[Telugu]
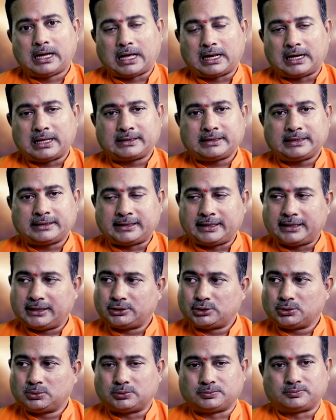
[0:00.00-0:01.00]
అలాగే
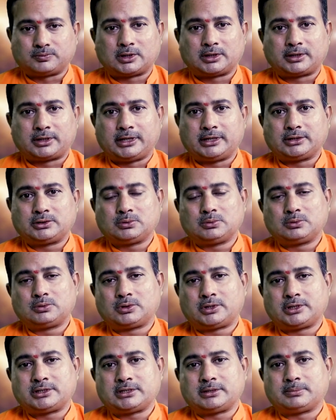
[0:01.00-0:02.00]
కేతువు కేతువు
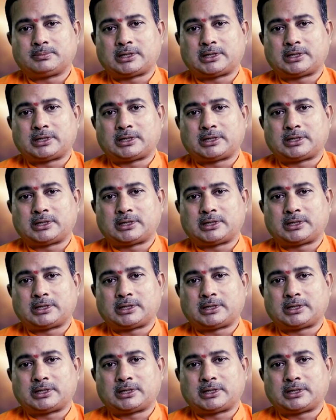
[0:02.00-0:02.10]
గురించి